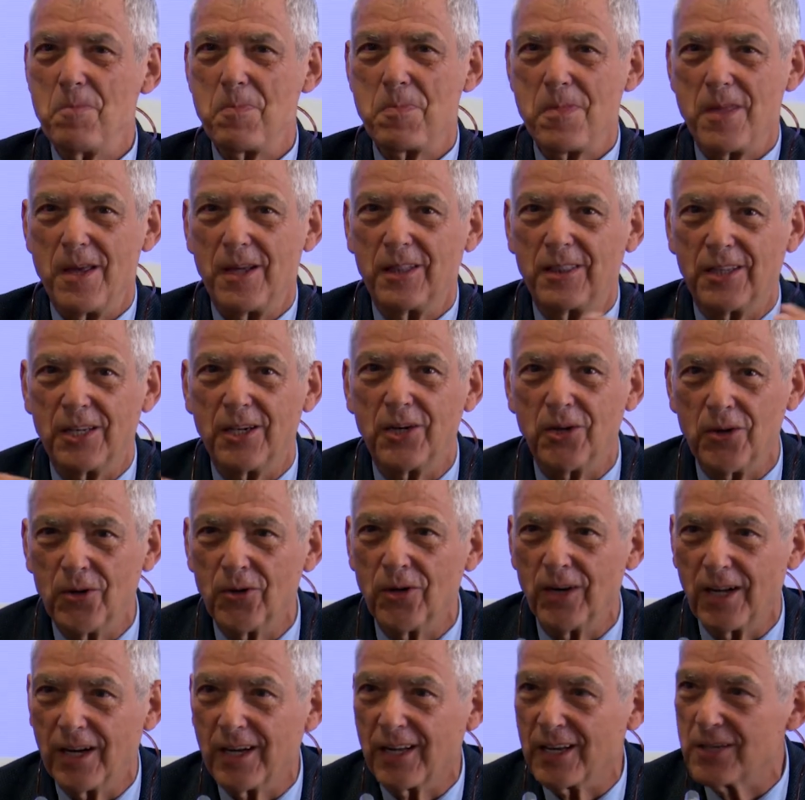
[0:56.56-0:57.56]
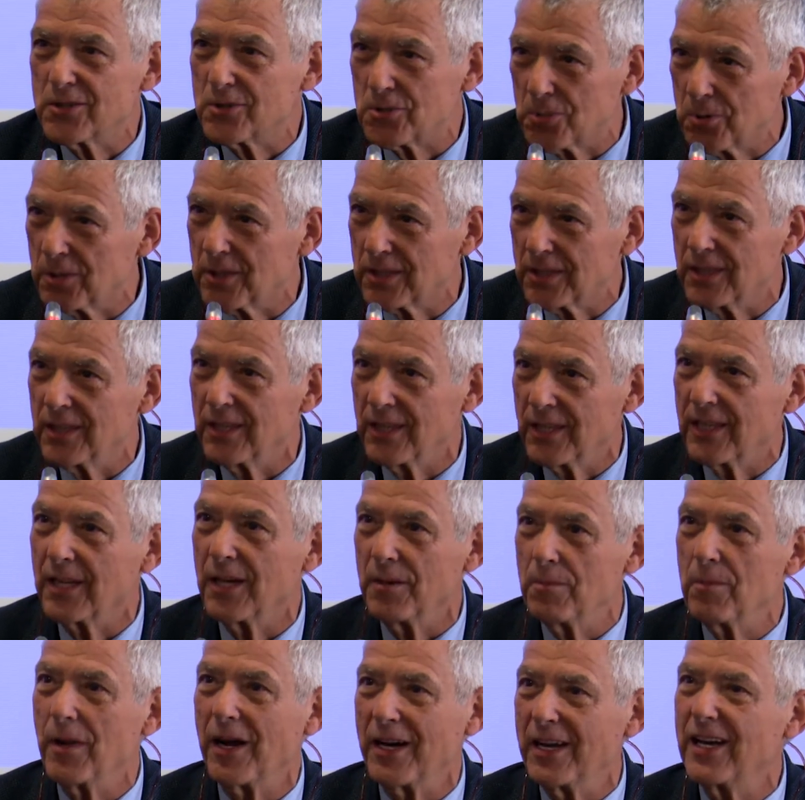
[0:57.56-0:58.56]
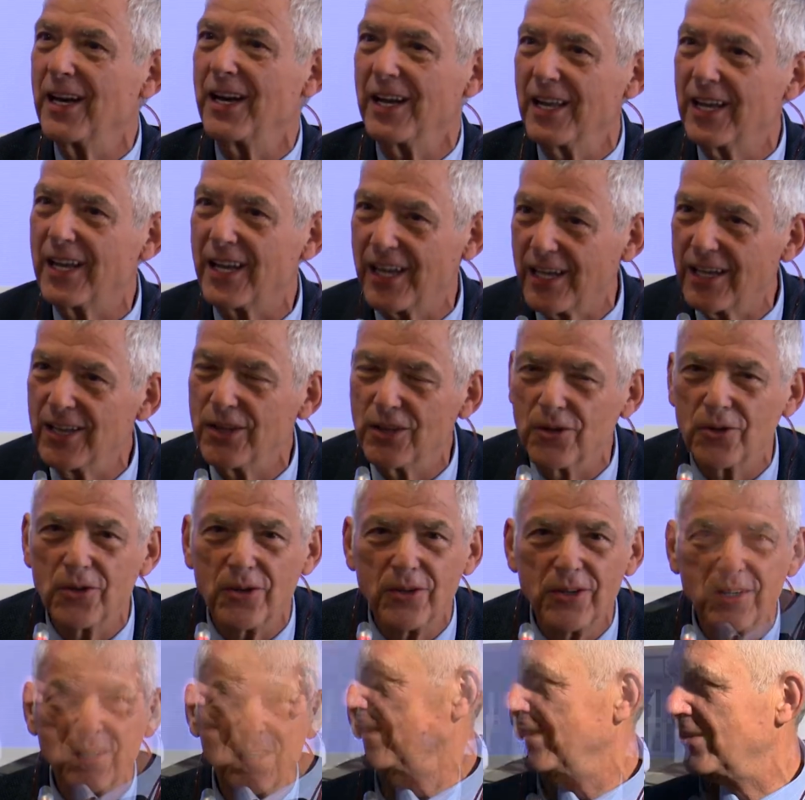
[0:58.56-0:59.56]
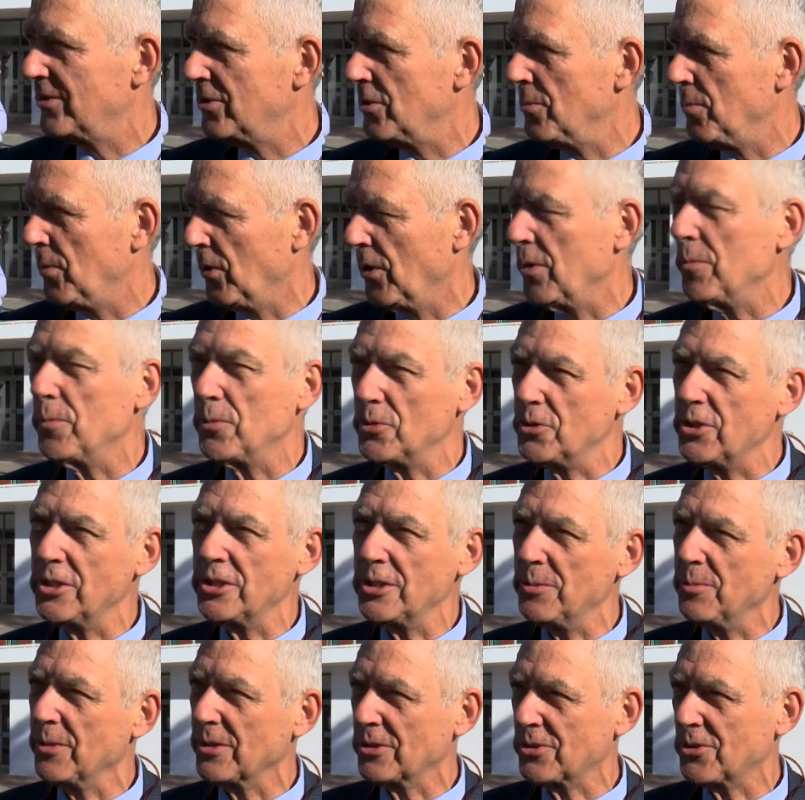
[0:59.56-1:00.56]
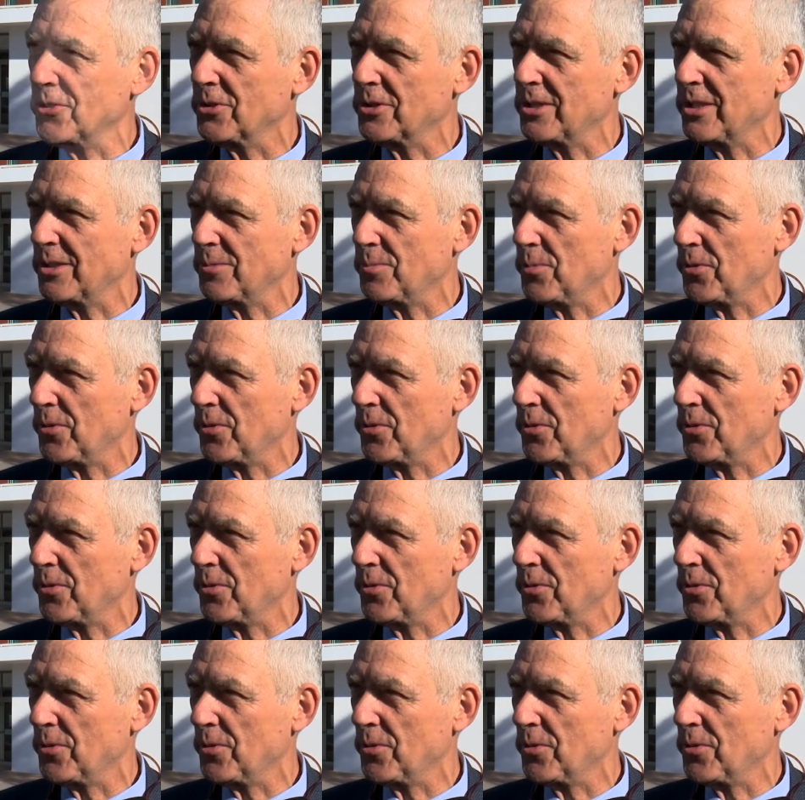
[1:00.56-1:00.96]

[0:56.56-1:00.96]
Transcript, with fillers: eh, a nivel personal supone muchísimas cosas